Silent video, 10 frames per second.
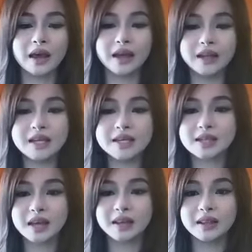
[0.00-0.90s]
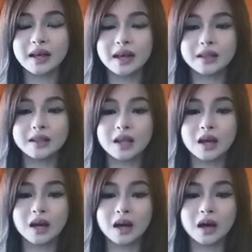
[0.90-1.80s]
And he said that
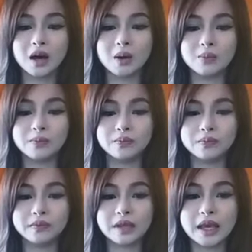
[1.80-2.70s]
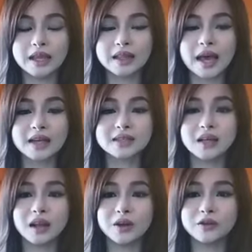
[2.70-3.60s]
um, it has
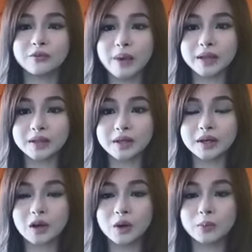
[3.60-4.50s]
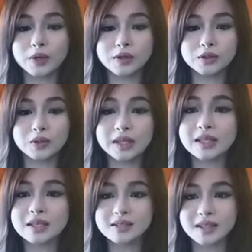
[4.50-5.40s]
a lot of better
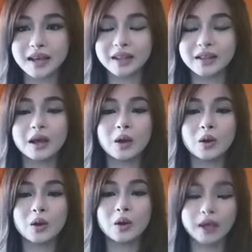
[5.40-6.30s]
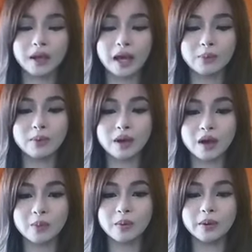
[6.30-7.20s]
opportunities than when I
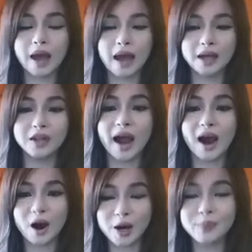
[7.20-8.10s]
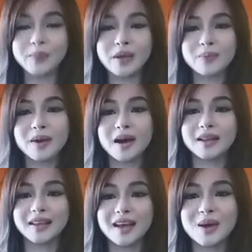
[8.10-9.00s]
become an army.
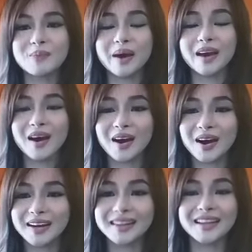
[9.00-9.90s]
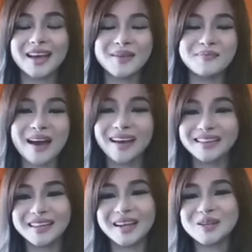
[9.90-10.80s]
But my heart and
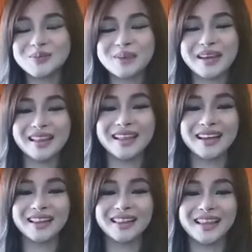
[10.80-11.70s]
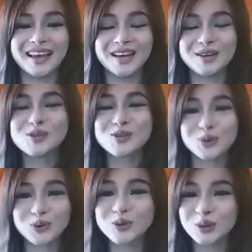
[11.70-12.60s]
mind tell me that
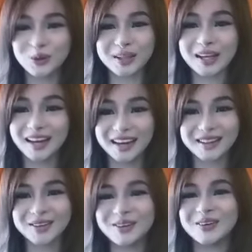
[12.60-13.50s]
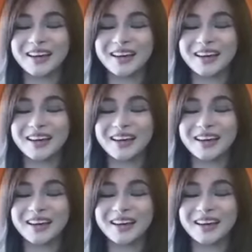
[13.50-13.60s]
gustong gusto ko talaga to.